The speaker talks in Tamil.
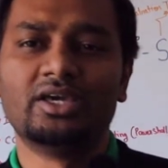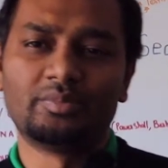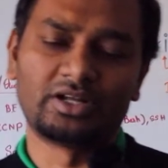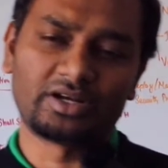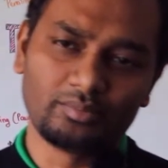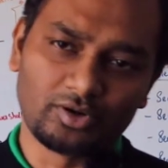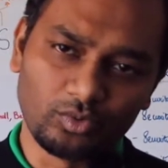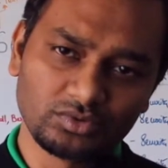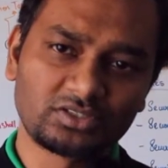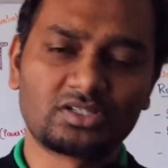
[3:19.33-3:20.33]
இப்போ நிறைய
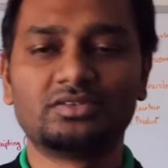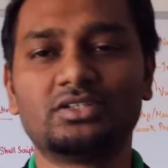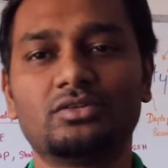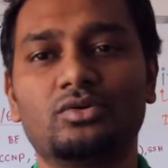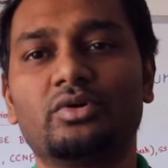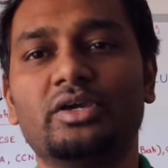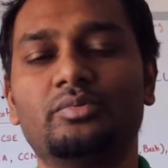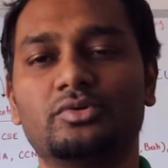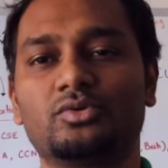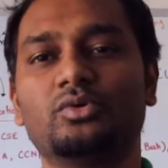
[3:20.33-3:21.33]
ப்ரௌசர்ஸில் வந்து இந்த குக்கி
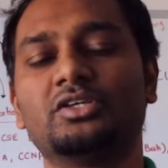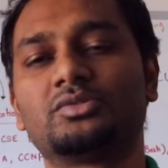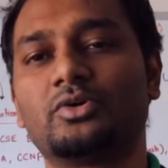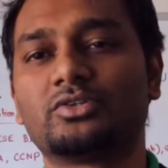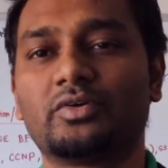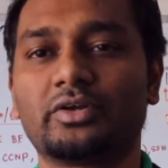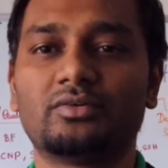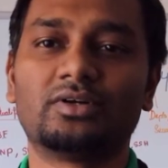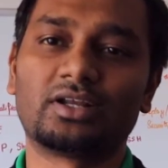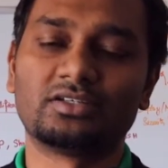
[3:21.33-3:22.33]
குக்கீஸ் பொறுத்த
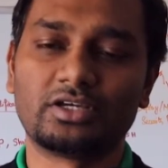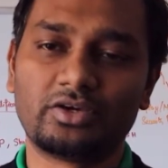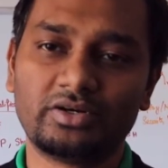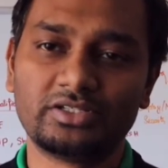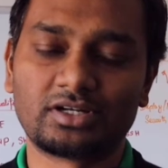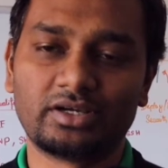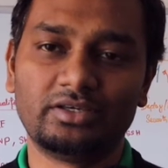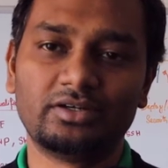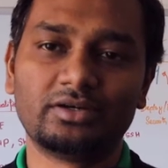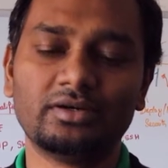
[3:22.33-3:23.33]
வரைக்கும் நிறைய செக்யூரிட்டிஸ்லாம்
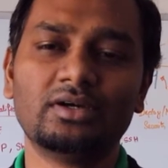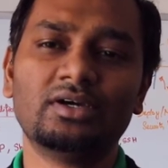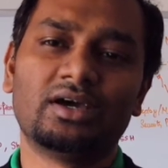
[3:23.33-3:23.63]
இருக்குது